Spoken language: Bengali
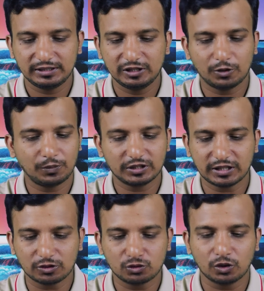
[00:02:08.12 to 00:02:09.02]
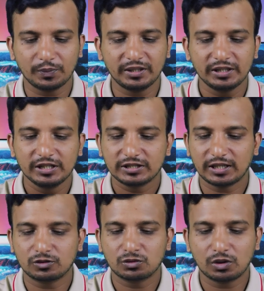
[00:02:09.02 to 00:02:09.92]
দেওয়ার পর সার্চ করবেন
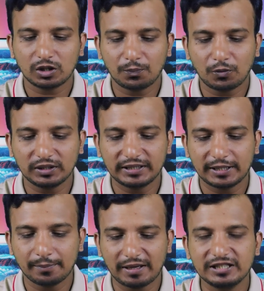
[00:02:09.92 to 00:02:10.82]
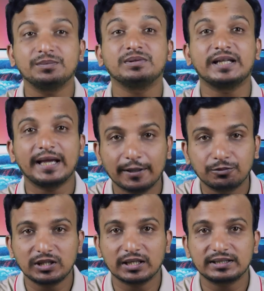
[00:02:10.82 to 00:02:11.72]
সার্চ করার পর দেখেন মাইজিবি যে
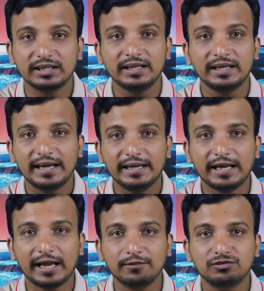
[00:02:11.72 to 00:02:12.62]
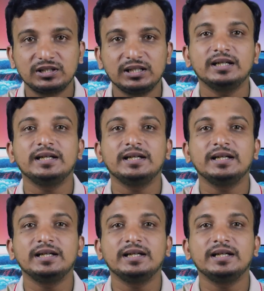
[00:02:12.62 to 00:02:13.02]
অ্যাপসটি আছে এই অ্যাপসটি